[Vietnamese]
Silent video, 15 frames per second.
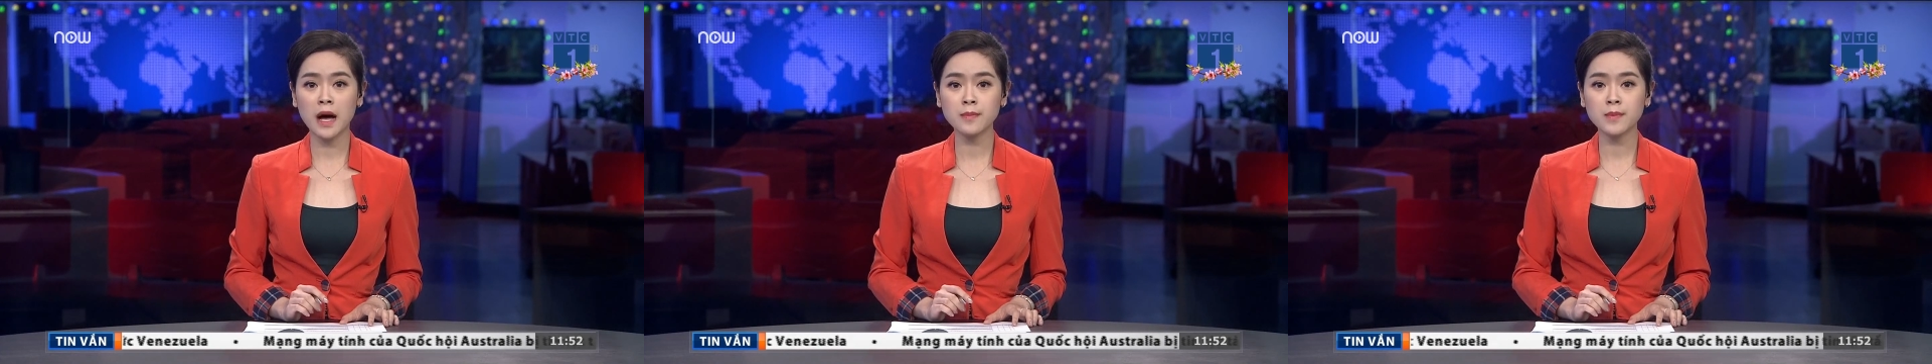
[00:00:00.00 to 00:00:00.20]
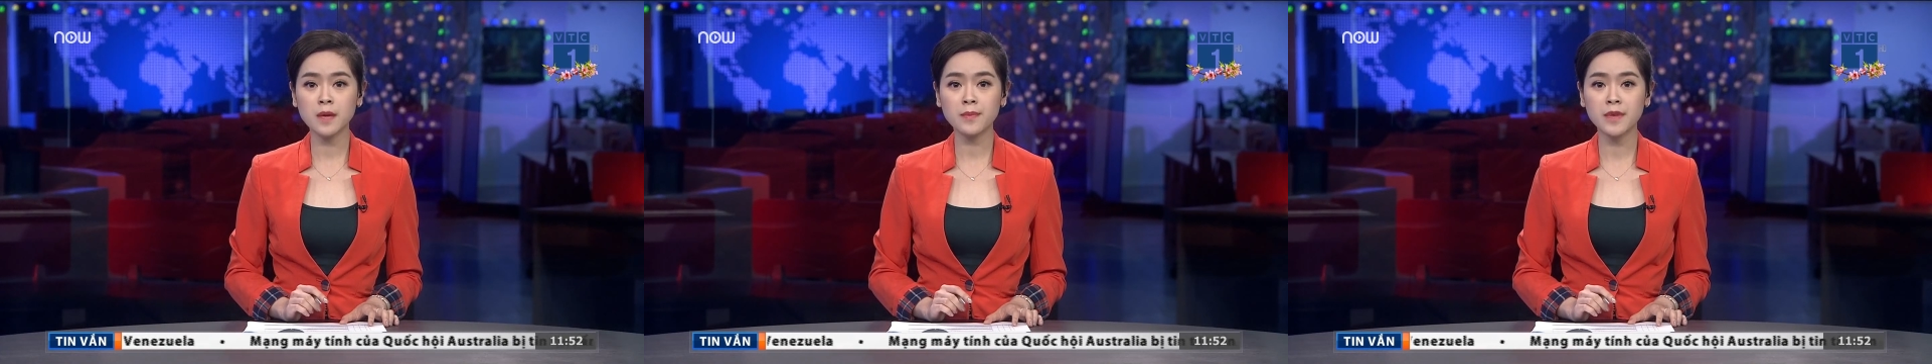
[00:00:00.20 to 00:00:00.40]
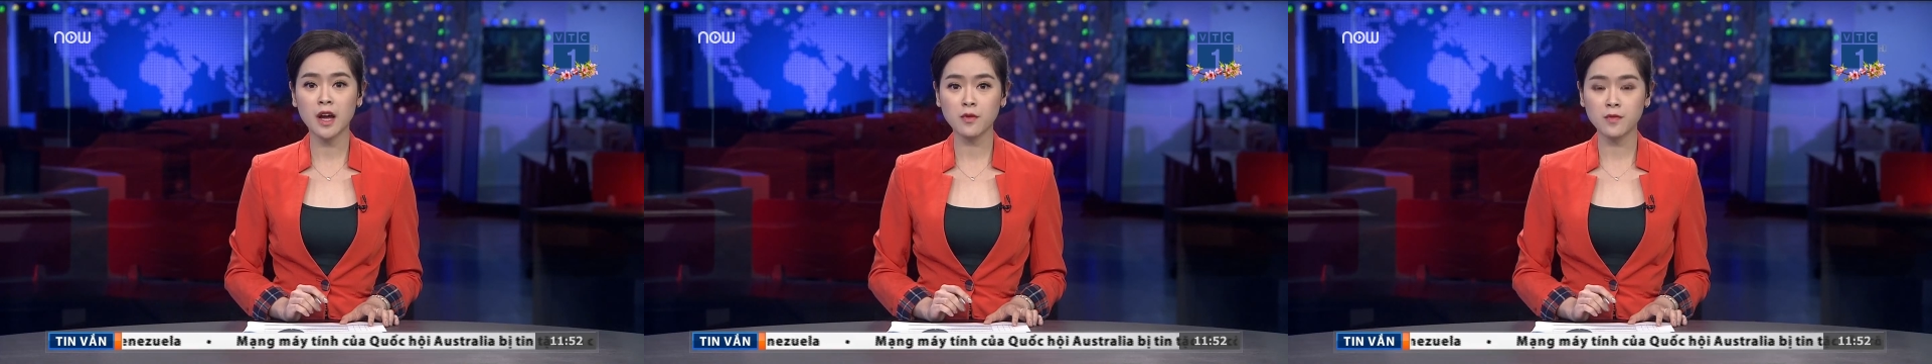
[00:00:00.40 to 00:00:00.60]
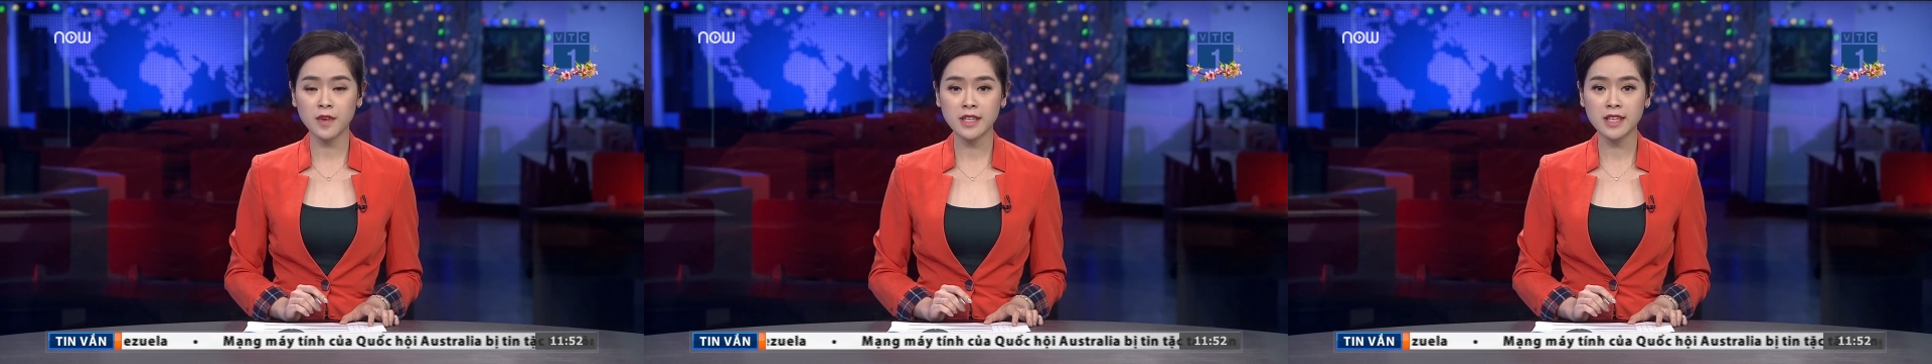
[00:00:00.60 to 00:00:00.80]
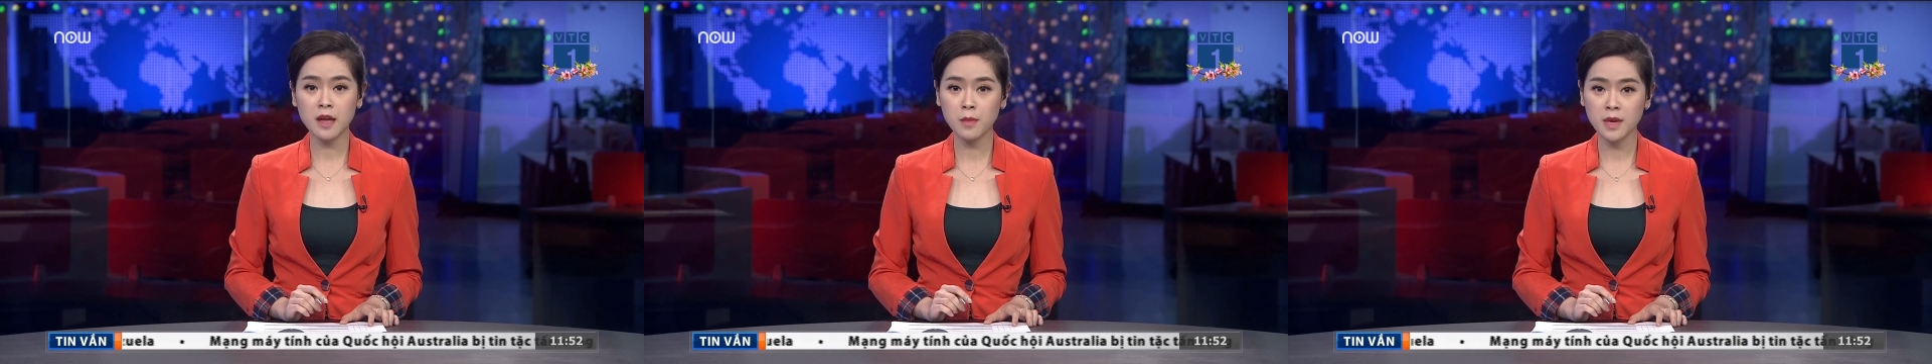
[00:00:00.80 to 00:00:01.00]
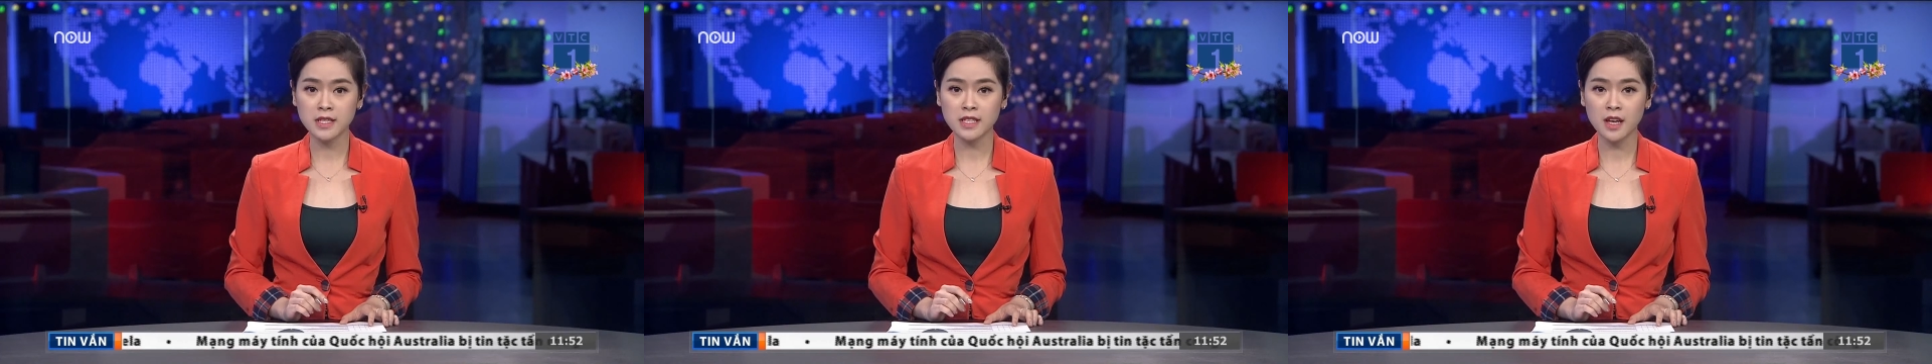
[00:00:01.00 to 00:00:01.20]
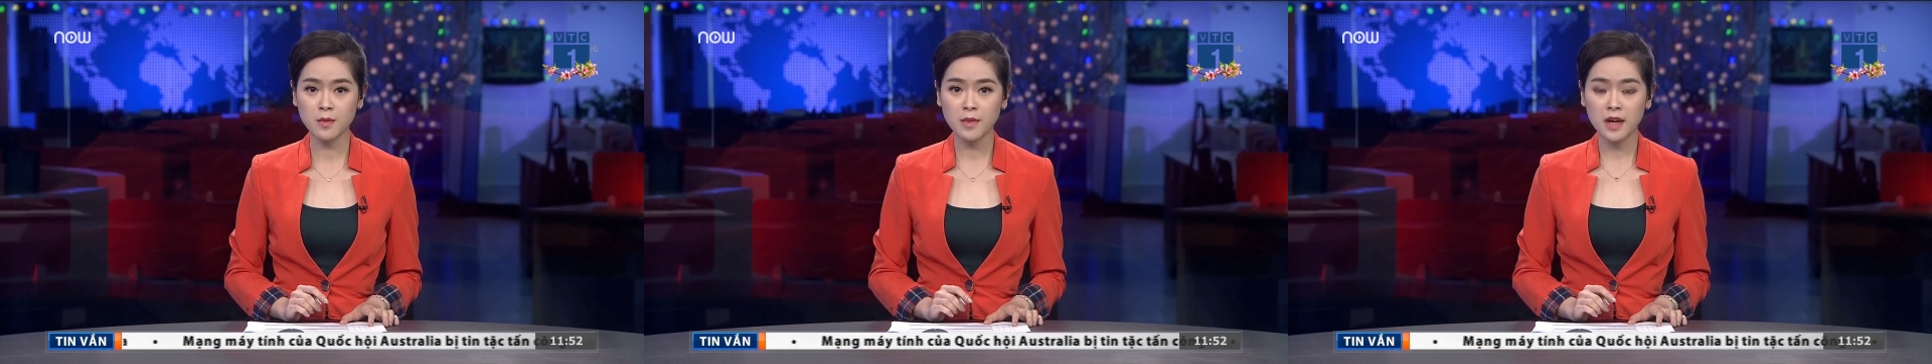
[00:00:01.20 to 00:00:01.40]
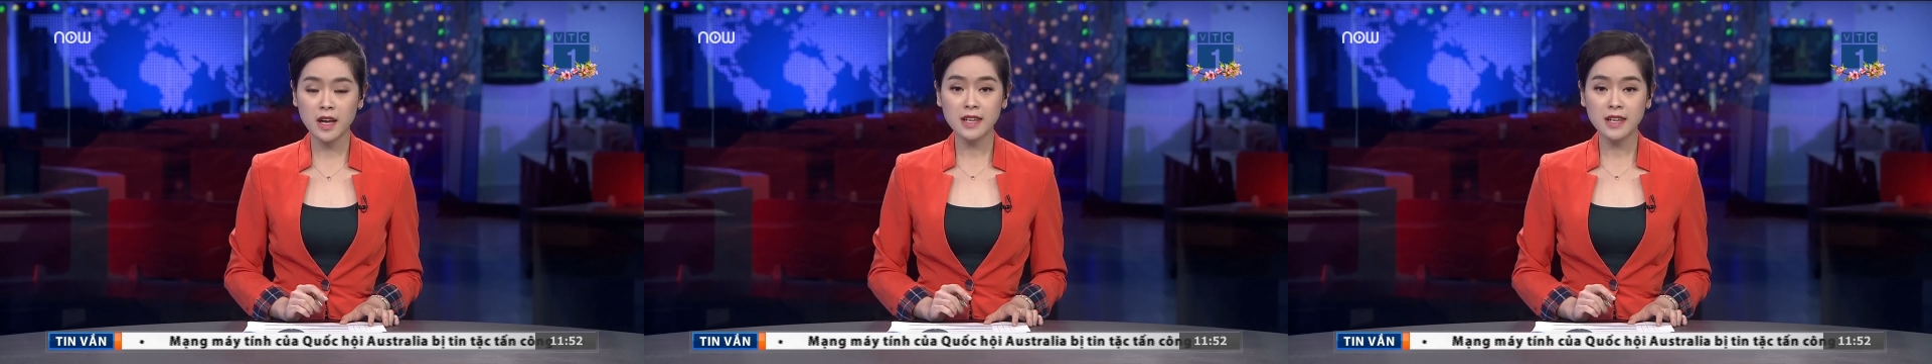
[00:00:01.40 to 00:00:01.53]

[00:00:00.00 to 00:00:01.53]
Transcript: áp thấp nóng phía Tây mở rộng,